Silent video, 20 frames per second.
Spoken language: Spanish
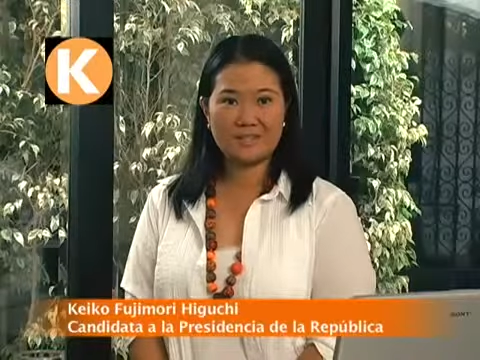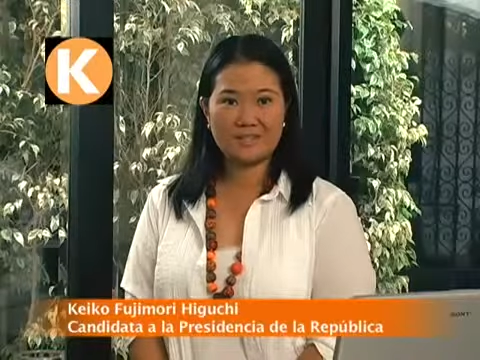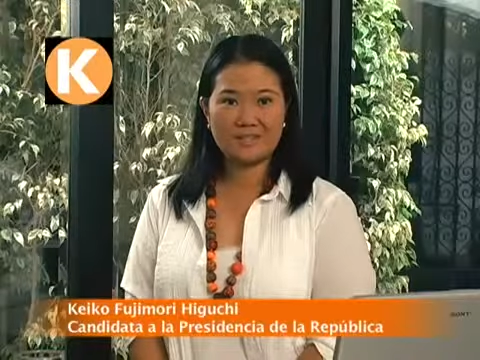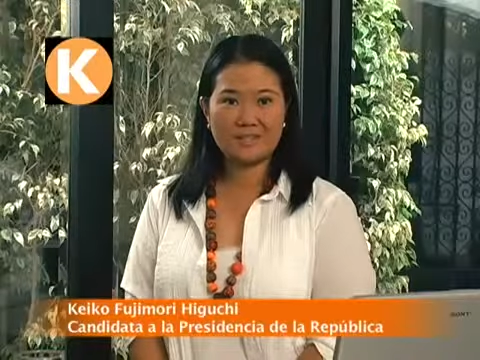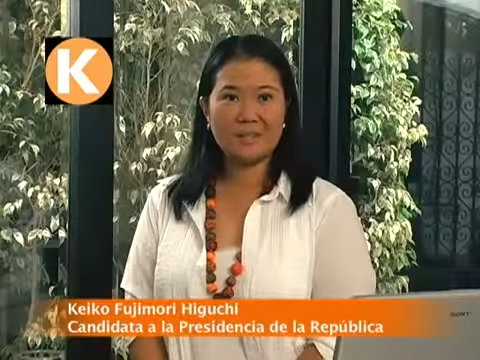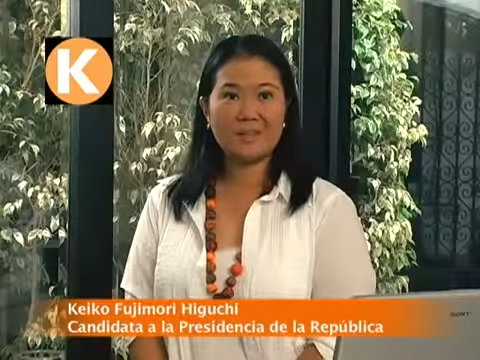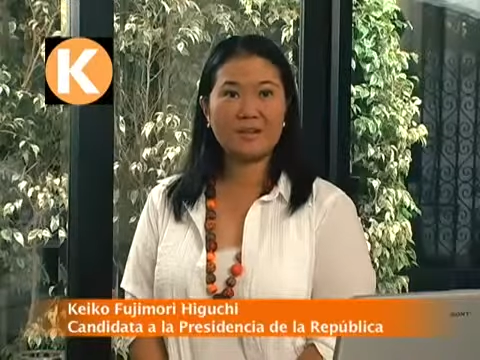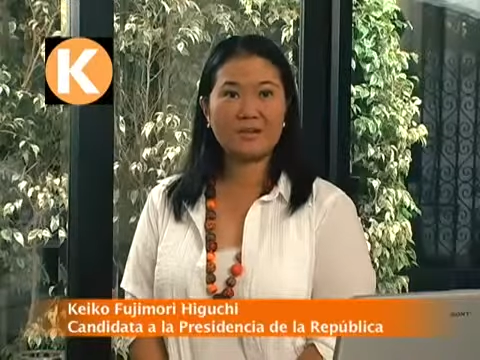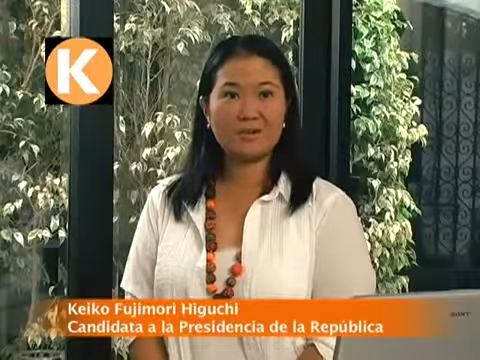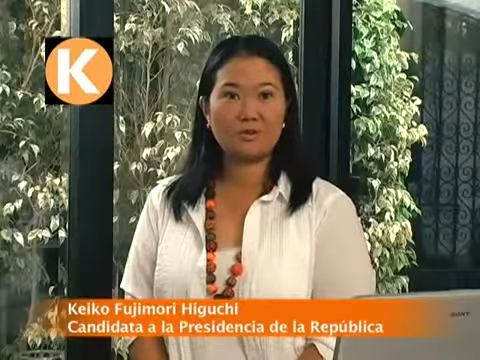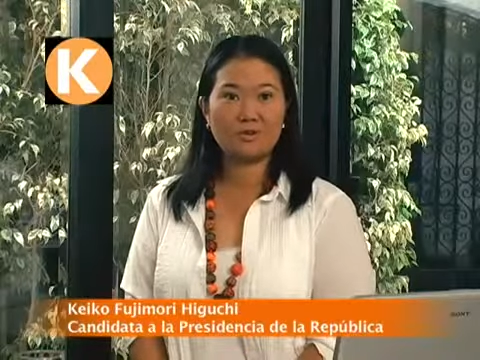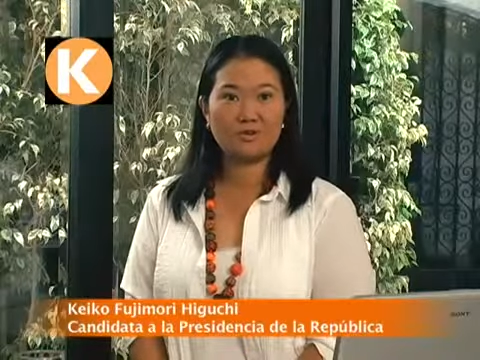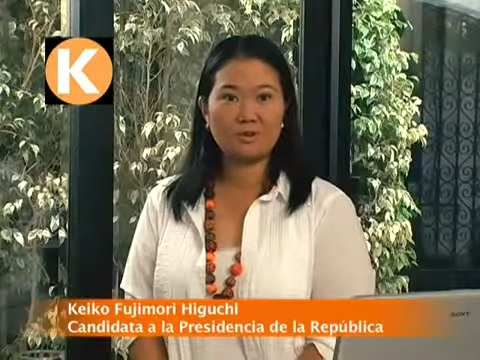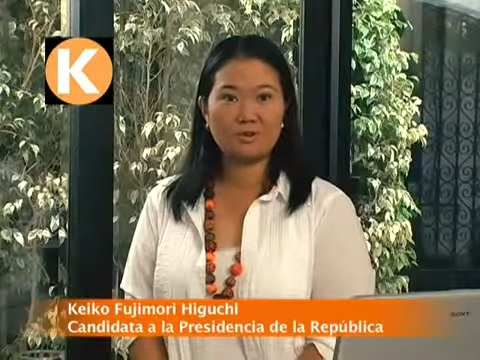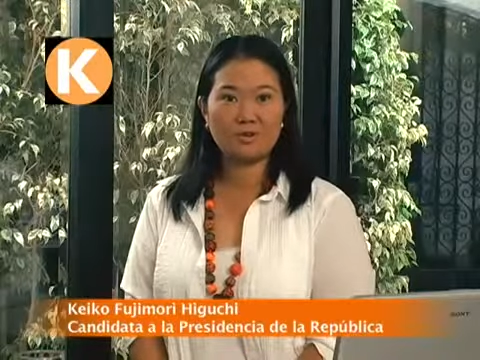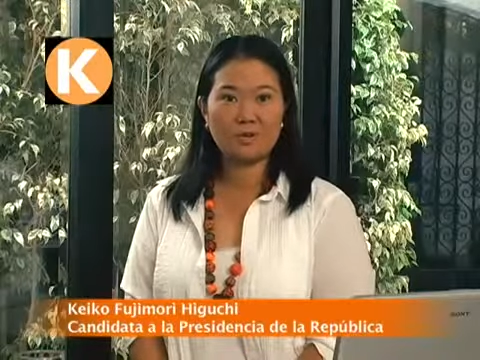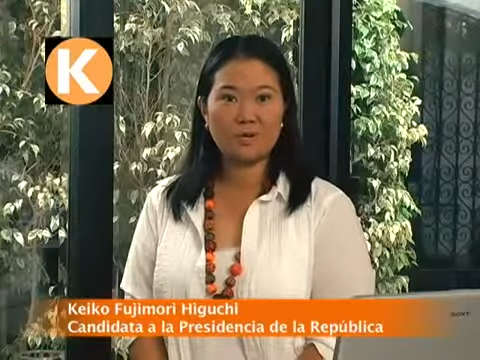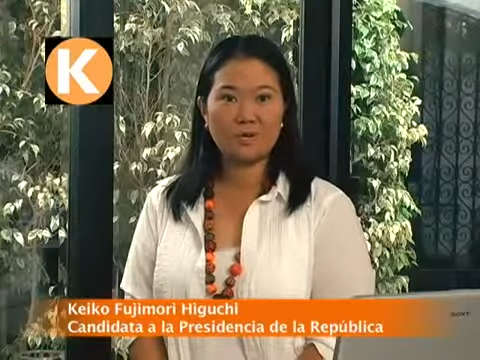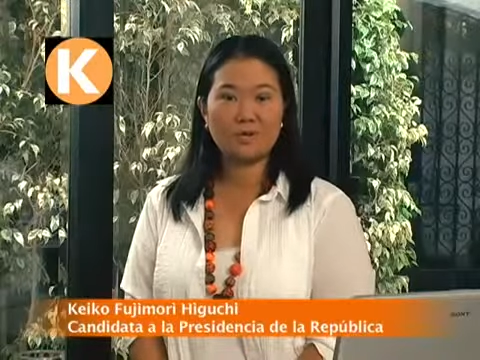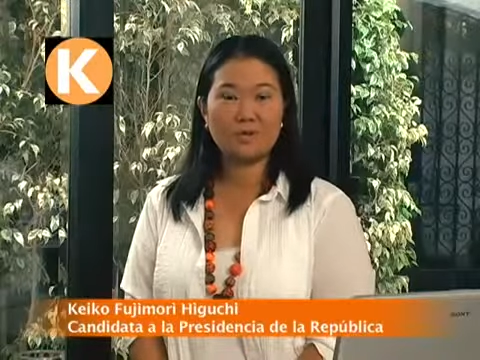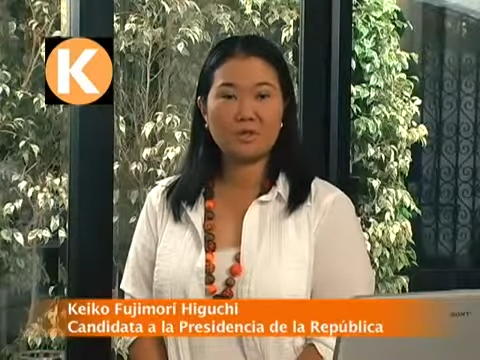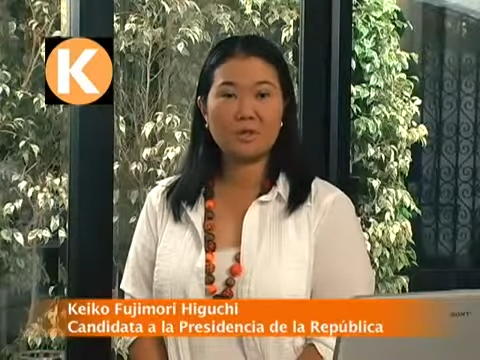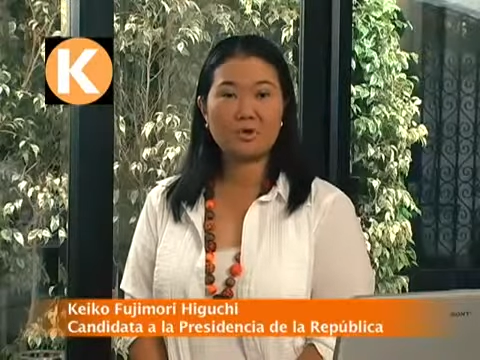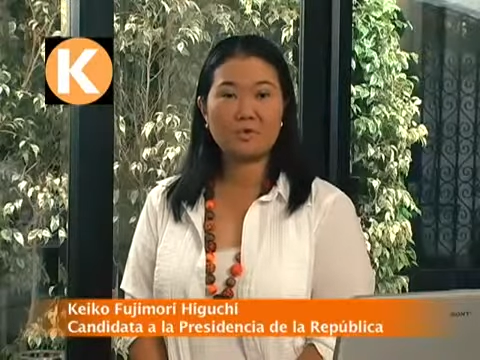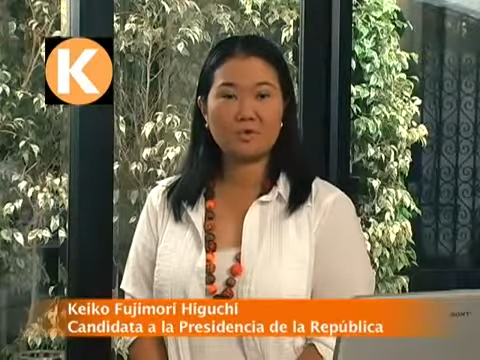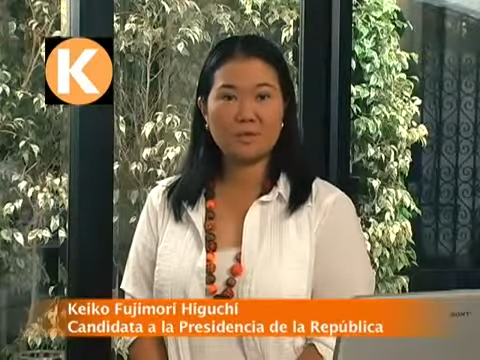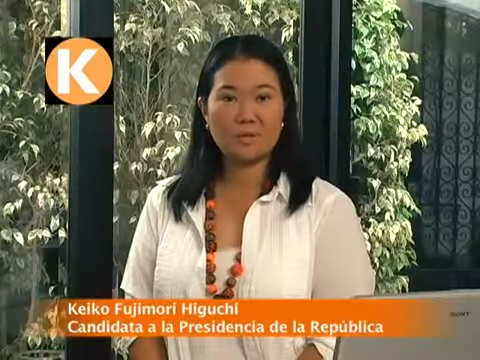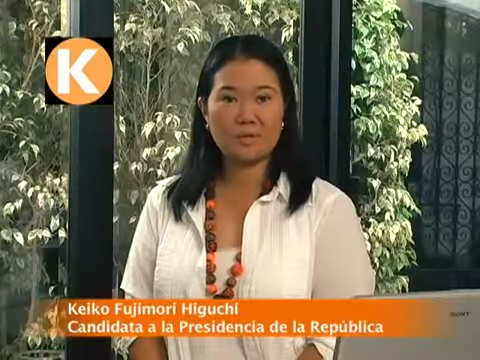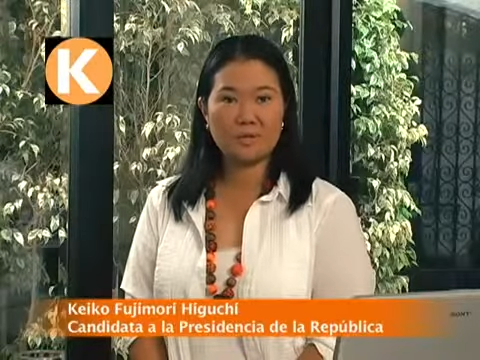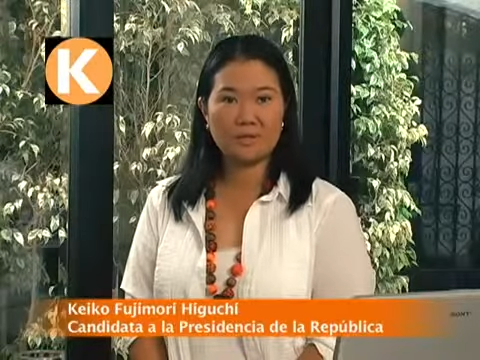del conocimiento
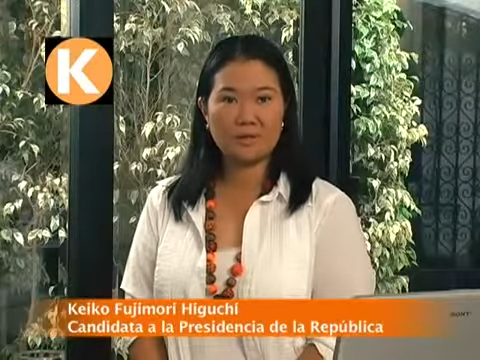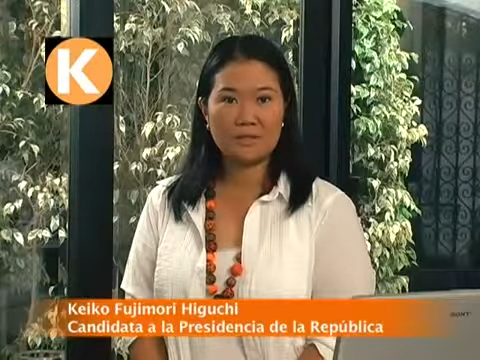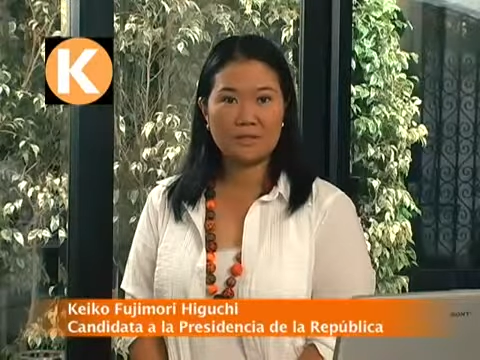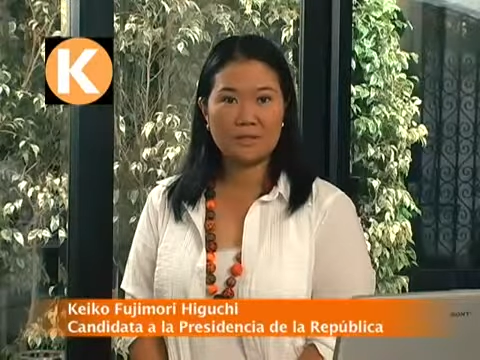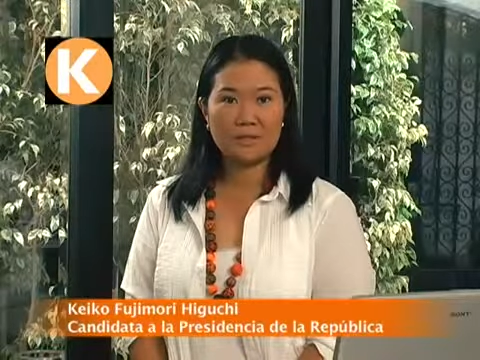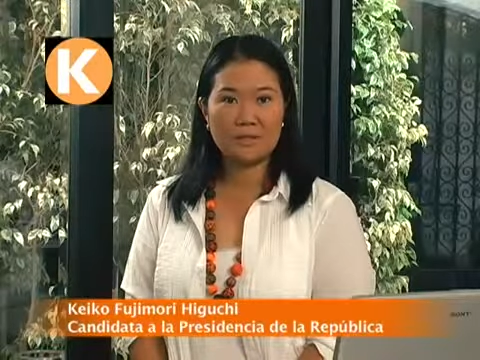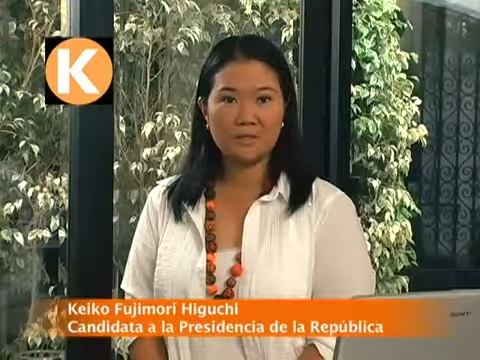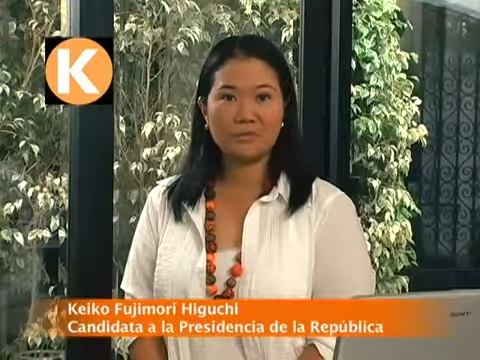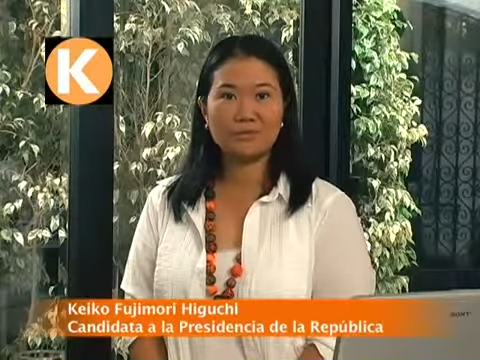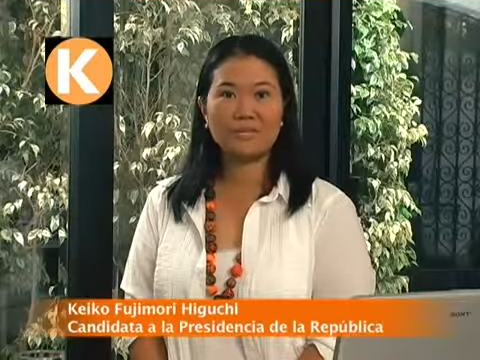auténtico